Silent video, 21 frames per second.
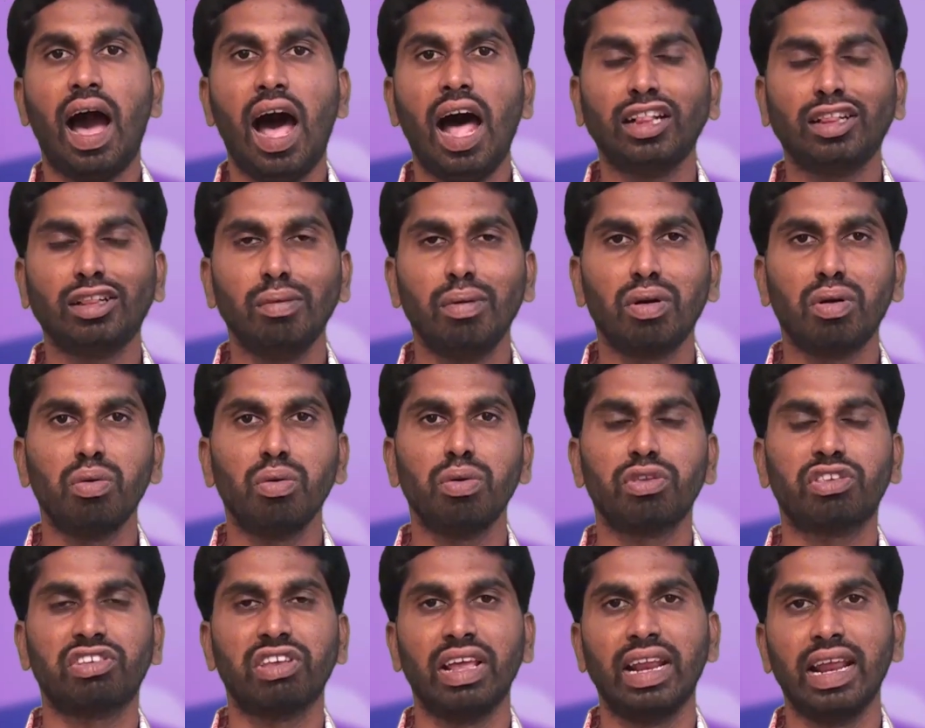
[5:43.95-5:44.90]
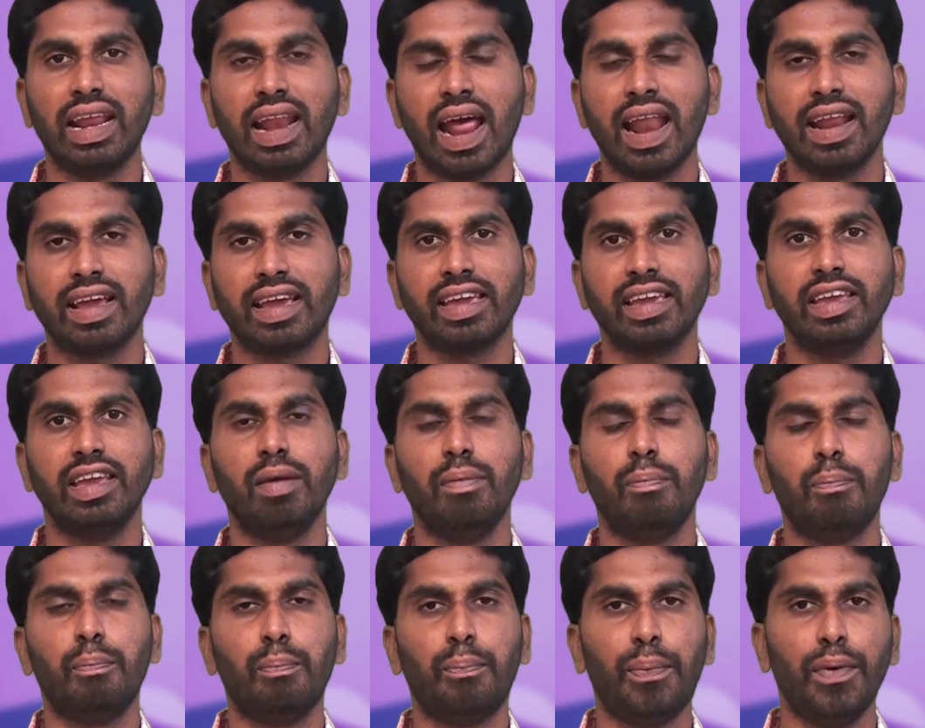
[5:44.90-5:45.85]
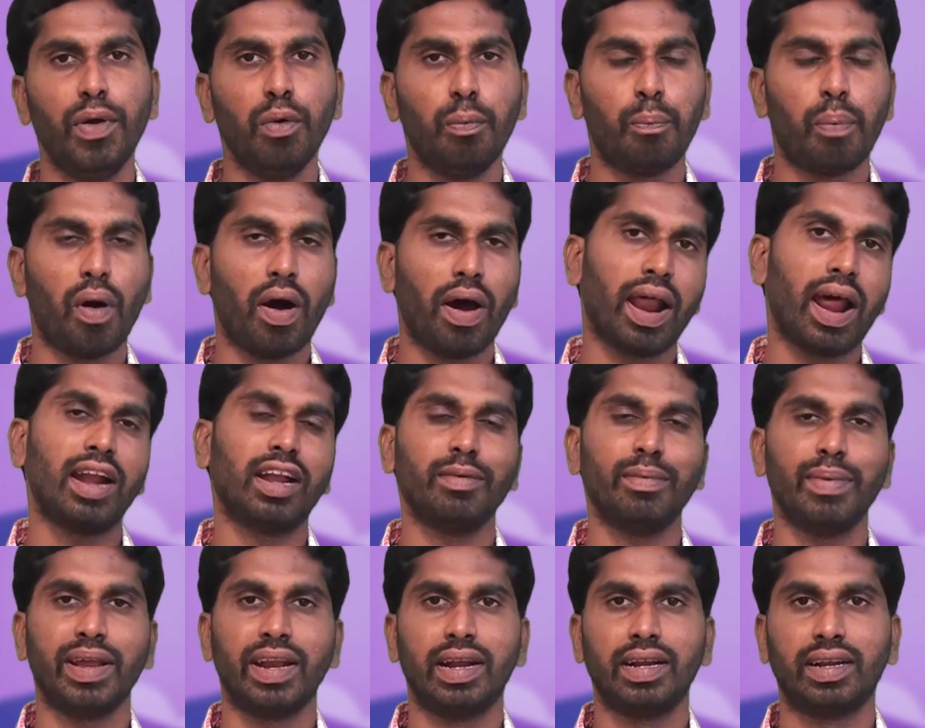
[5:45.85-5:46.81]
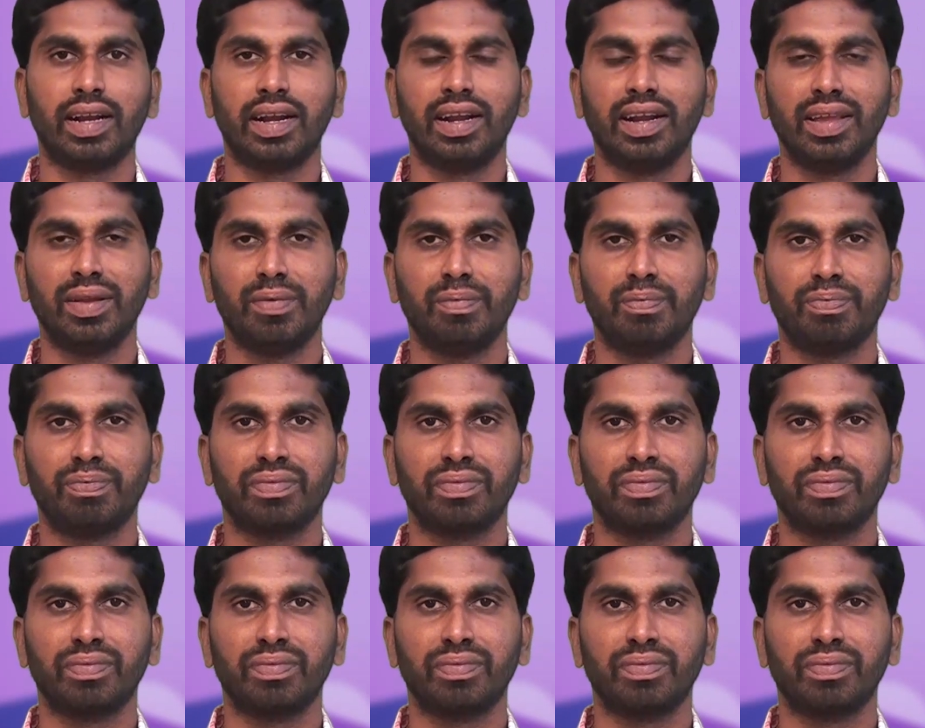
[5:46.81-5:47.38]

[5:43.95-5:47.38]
ఆత్మకు శరీరానికి ఎప్పుడు పోరాటమేనట్టండి